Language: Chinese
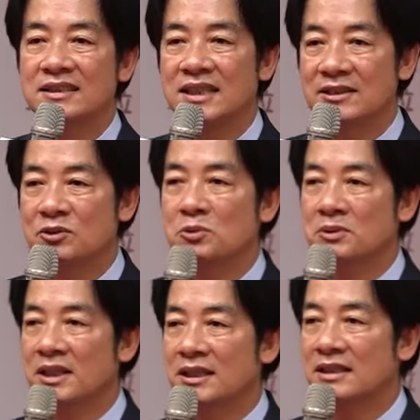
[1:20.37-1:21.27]
赞助
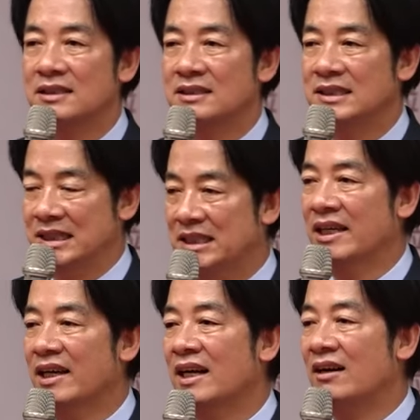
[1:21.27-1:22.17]
的企
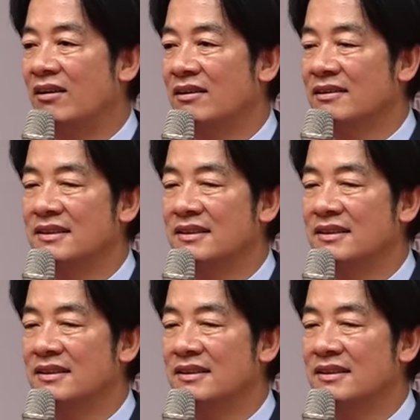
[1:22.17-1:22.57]
业了哈。